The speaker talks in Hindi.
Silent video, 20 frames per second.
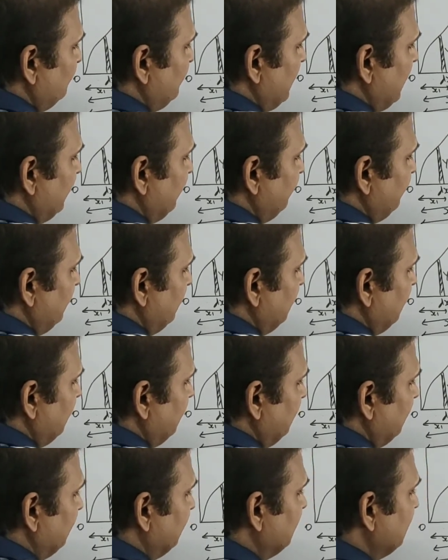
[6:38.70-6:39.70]
टू फाइव ले
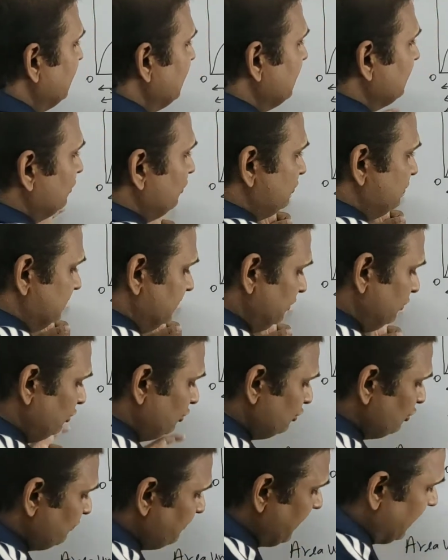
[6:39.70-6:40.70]
रहे हैं तो जीरो टू